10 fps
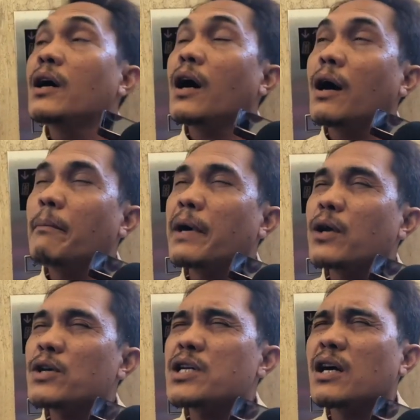Uh,
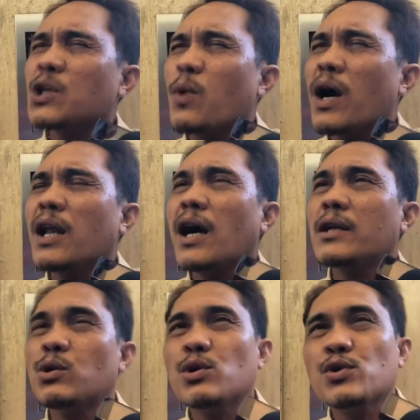meron siyang
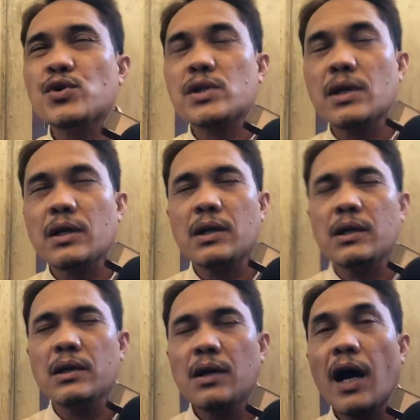tiwala doon
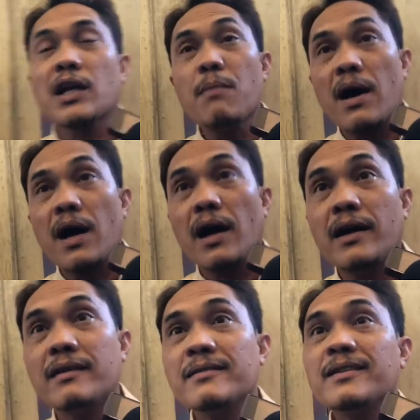sa Arimar,